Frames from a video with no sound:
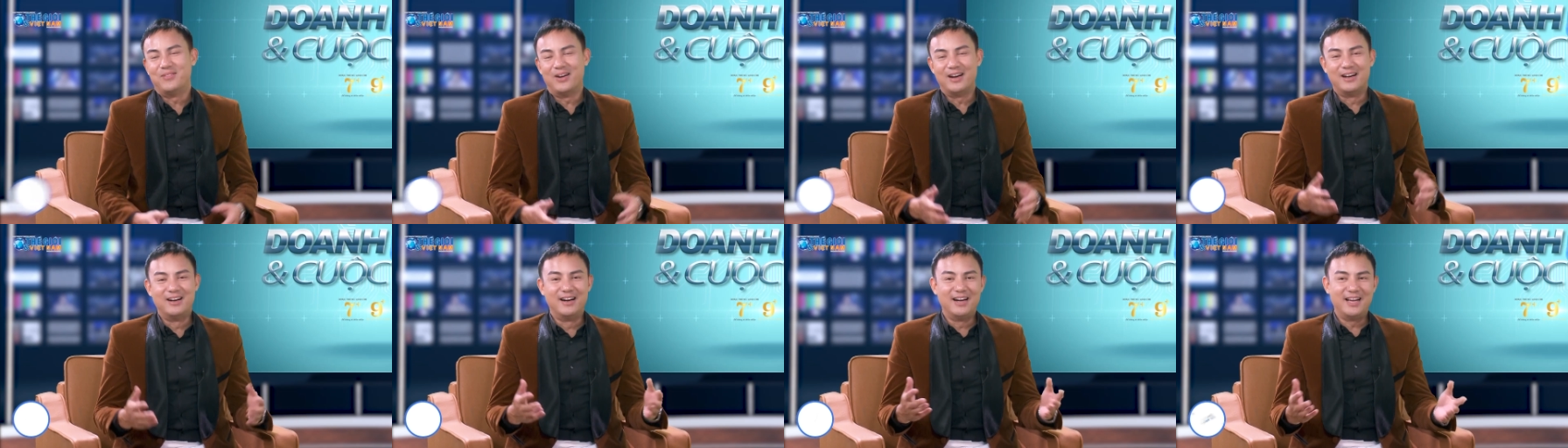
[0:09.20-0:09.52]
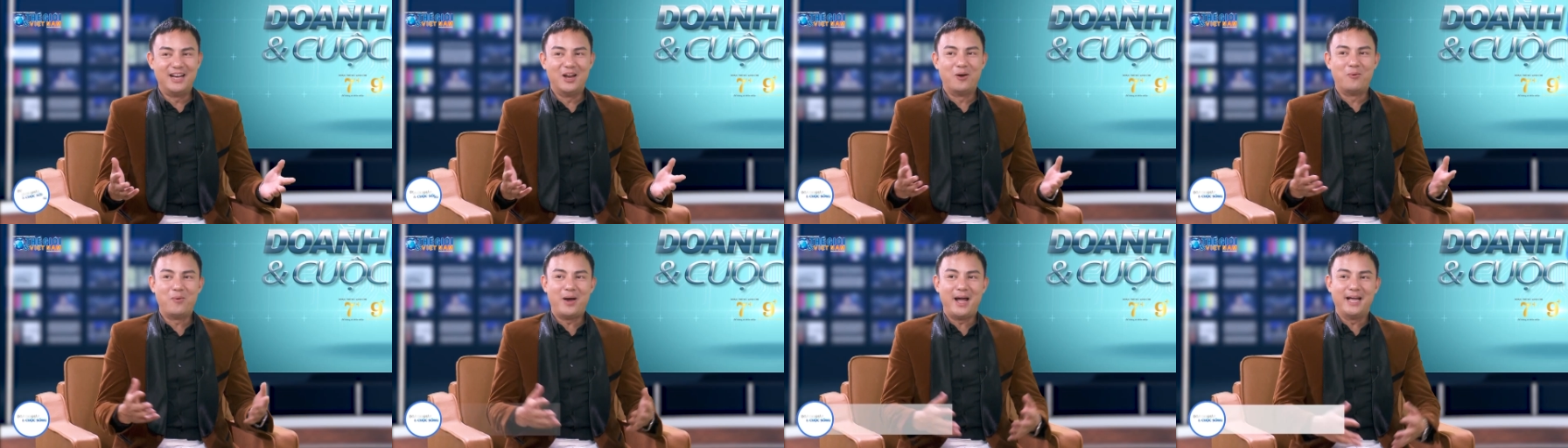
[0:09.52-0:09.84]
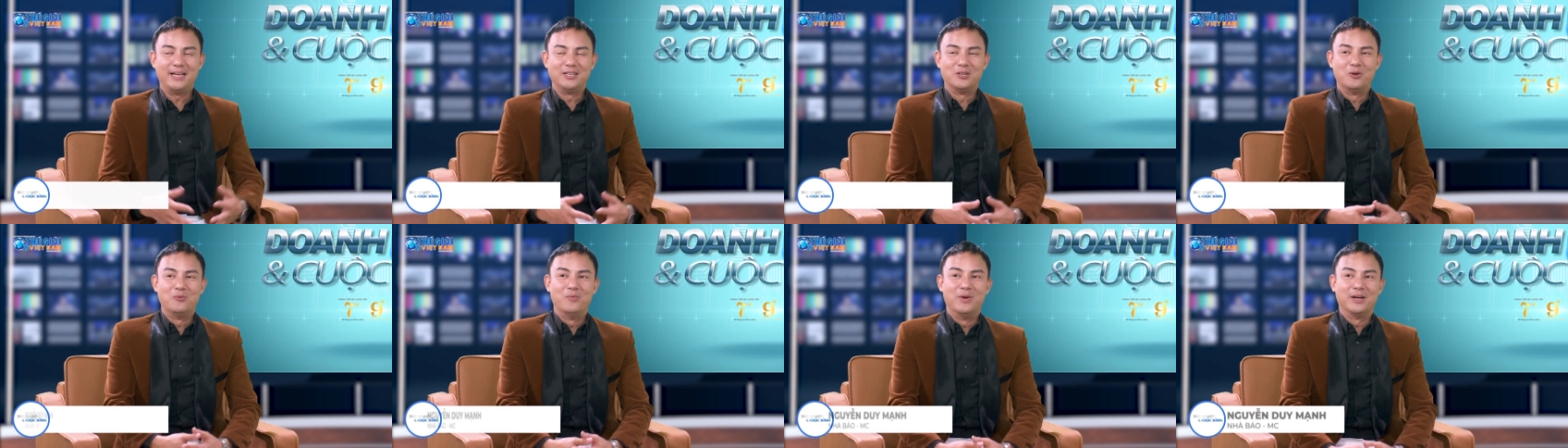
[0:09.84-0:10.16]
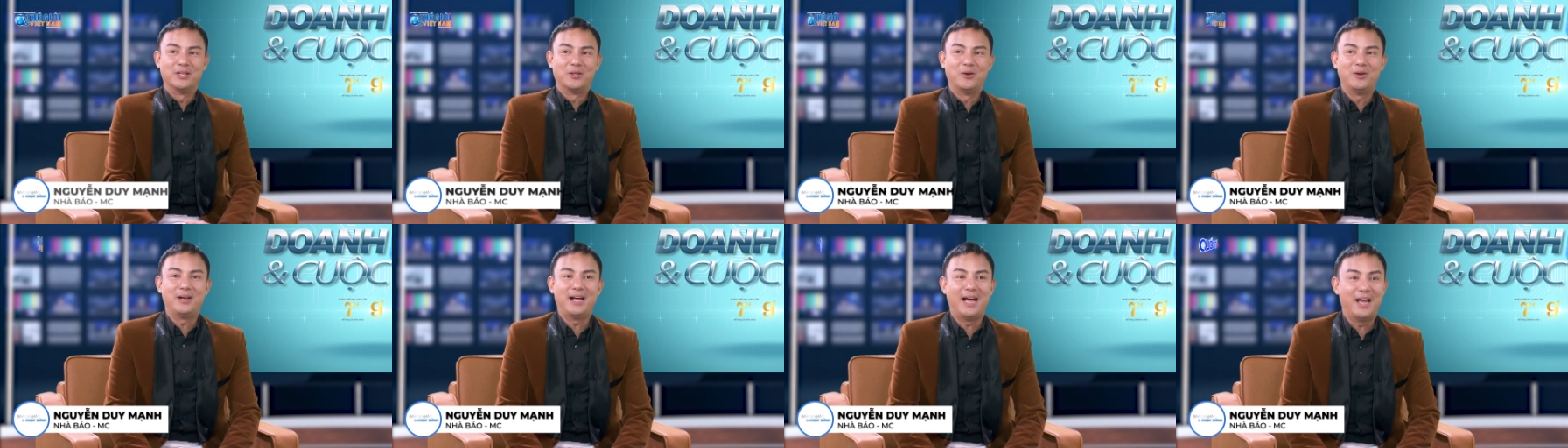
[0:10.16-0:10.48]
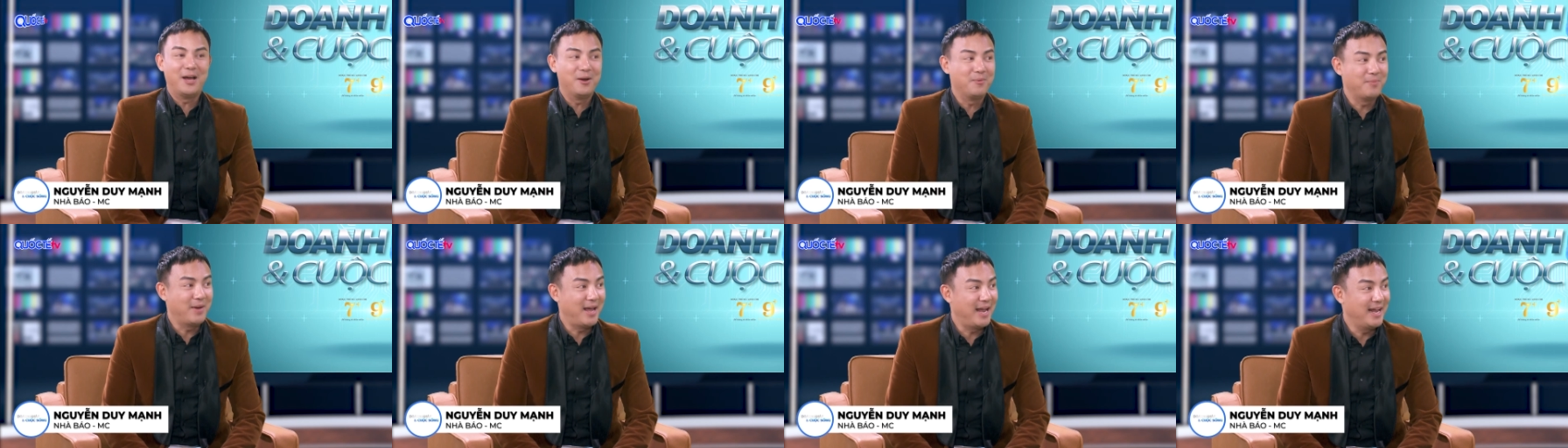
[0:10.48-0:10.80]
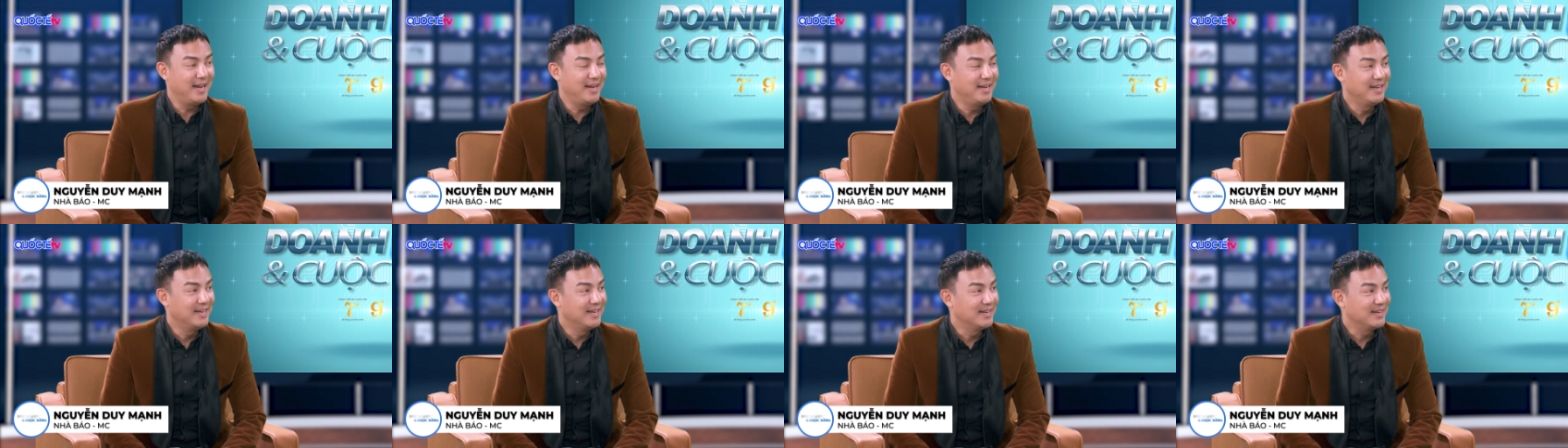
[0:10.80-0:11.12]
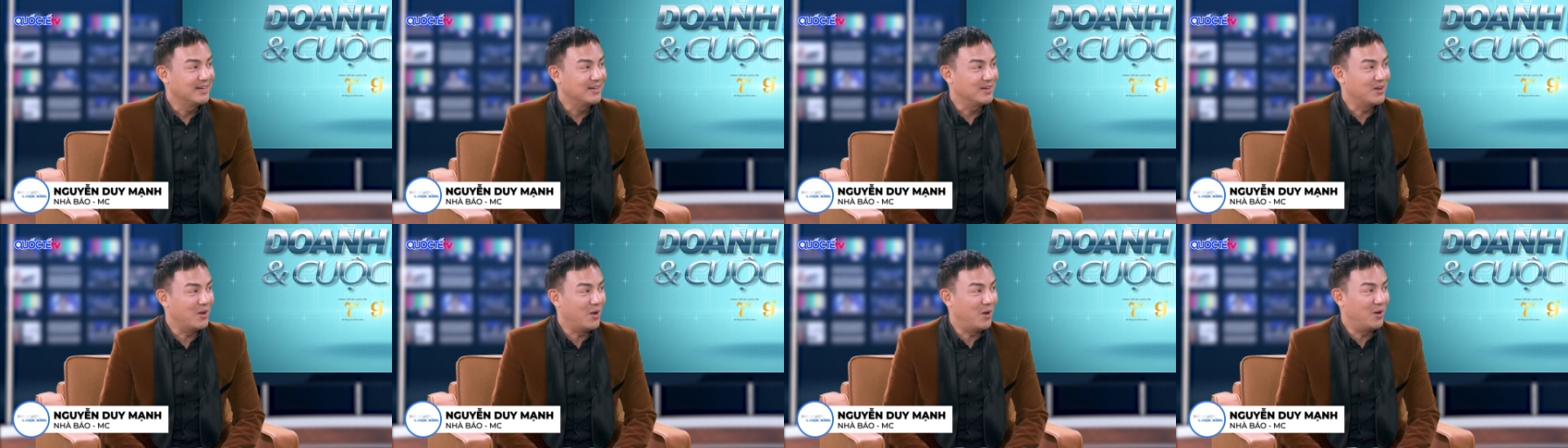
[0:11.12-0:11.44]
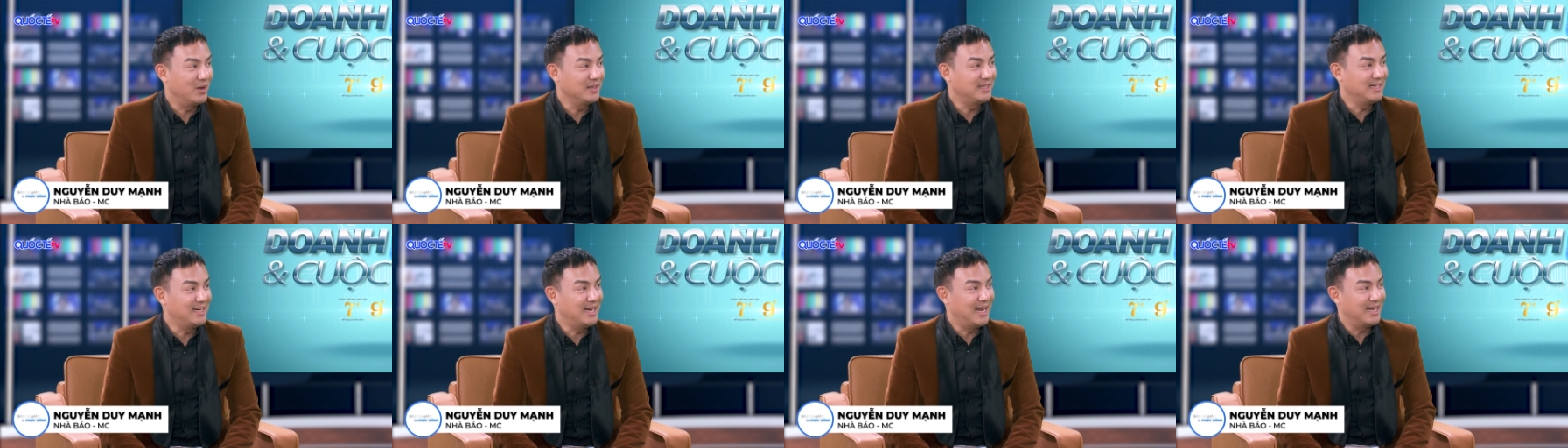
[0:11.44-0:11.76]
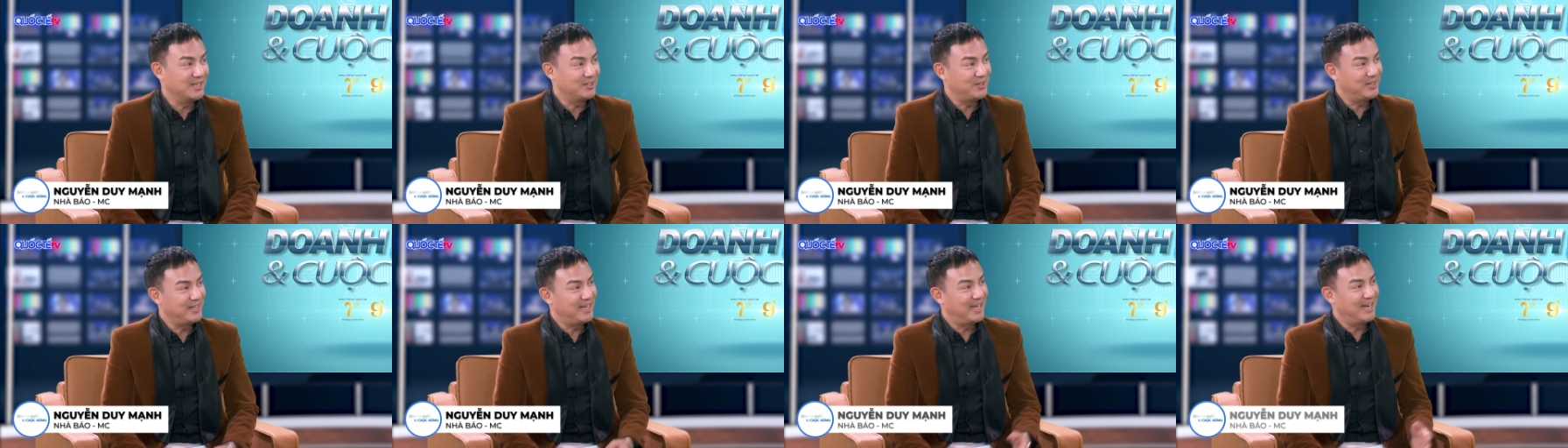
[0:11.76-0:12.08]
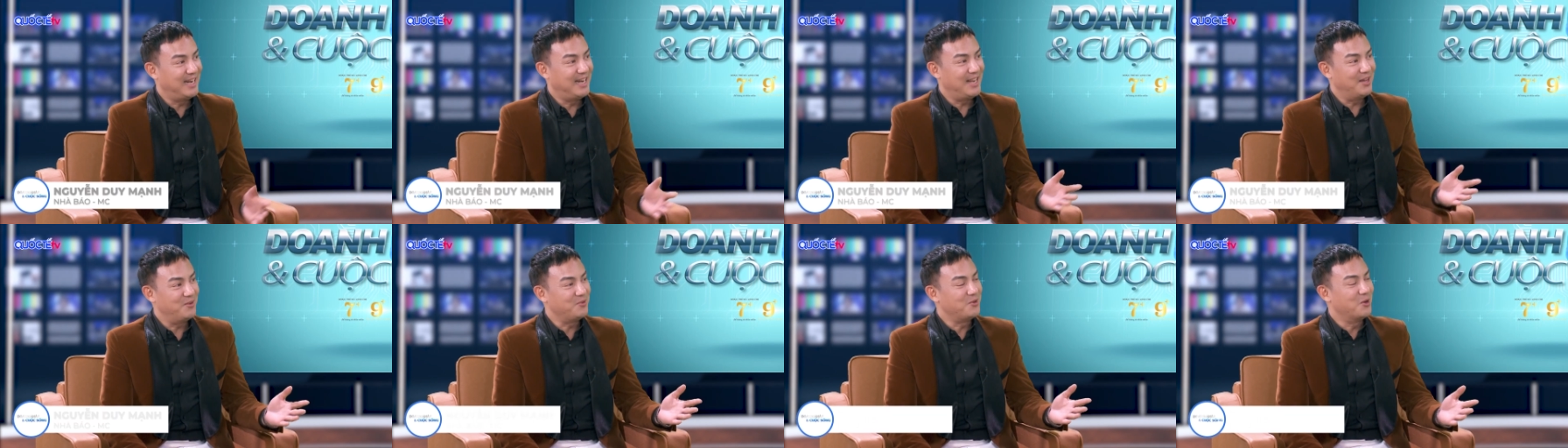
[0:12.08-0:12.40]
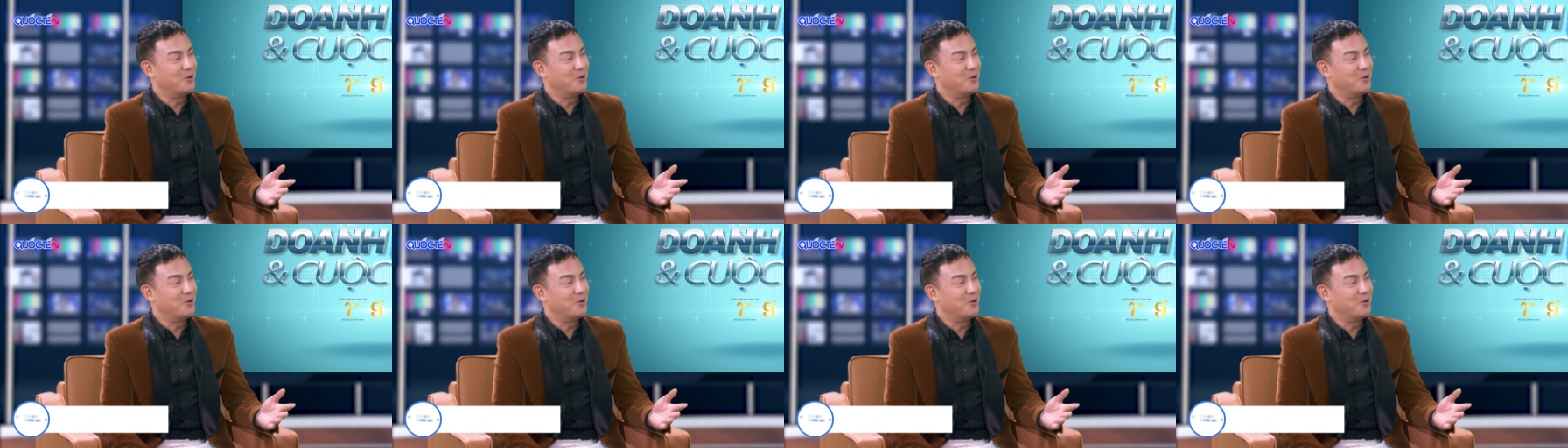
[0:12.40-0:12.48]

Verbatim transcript: Và người đồng hành cùng với tôi ngày hôm nay đó chính là doanh nhân Liễu